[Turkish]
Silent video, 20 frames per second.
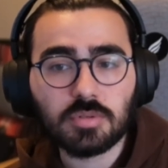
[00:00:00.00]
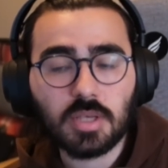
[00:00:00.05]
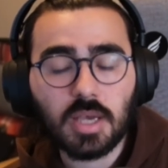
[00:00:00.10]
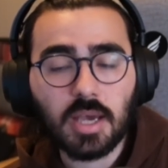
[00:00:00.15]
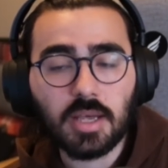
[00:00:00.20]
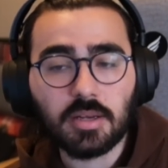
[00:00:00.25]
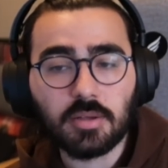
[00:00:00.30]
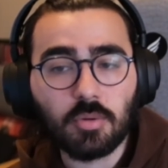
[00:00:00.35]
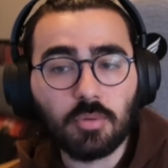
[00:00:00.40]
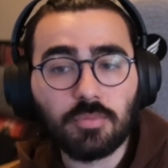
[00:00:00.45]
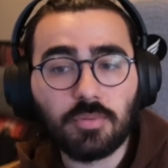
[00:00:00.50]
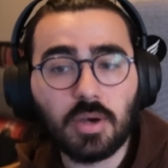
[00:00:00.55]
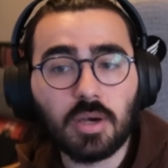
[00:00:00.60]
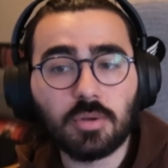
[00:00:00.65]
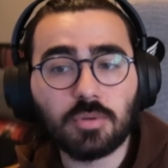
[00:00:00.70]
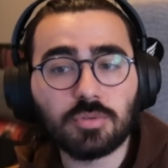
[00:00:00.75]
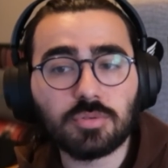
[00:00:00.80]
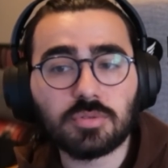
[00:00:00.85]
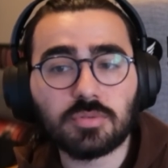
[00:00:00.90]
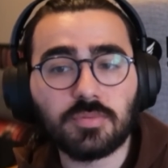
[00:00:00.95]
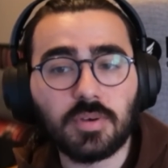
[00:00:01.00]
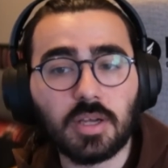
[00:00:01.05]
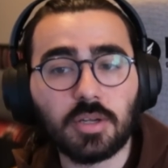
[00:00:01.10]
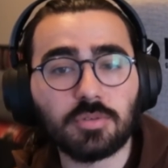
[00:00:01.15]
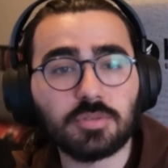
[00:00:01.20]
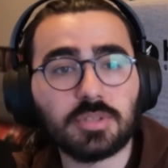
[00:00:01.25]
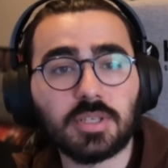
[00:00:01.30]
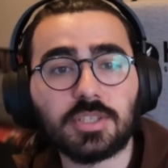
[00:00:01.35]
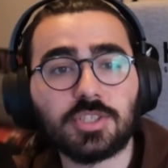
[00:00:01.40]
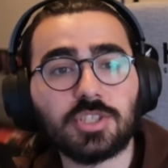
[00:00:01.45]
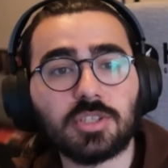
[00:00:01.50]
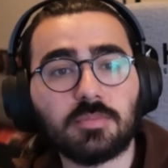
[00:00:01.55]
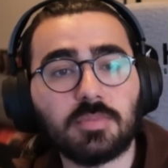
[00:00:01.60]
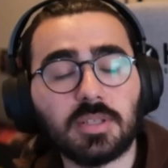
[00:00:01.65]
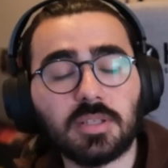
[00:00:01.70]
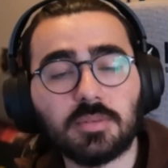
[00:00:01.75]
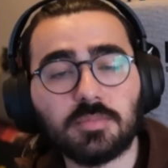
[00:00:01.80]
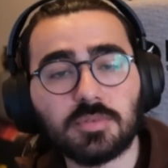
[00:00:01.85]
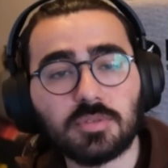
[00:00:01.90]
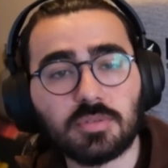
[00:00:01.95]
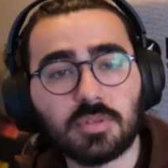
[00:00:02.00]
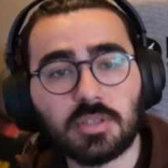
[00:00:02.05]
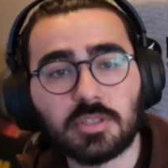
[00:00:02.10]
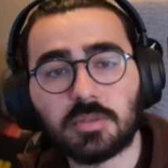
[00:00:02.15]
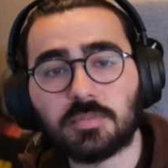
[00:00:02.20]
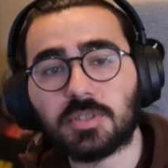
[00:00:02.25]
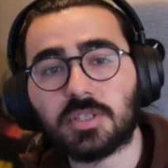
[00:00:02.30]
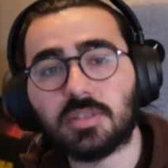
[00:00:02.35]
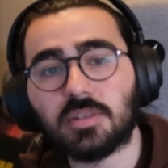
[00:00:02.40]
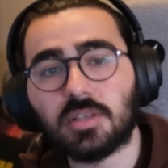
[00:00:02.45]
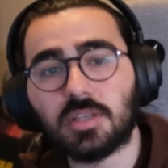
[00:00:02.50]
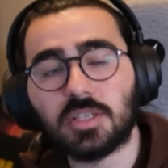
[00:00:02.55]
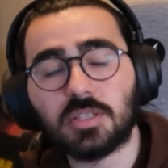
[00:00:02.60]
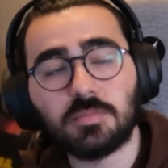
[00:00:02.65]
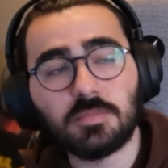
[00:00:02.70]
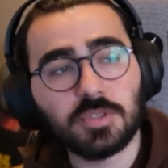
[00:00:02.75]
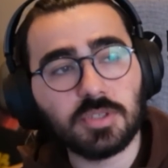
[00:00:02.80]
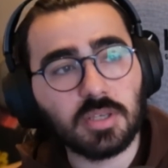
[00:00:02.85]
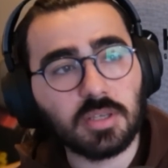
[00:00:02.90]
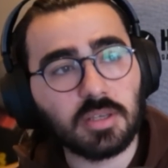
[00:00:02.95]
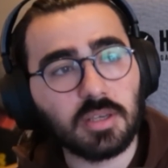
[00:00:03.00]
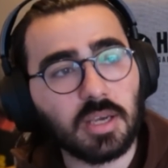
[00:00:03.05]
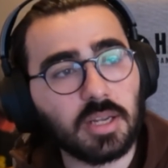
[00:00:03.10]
Yani o fanus fanustan çıkmadığımız sürece bir şey değişmeyecek.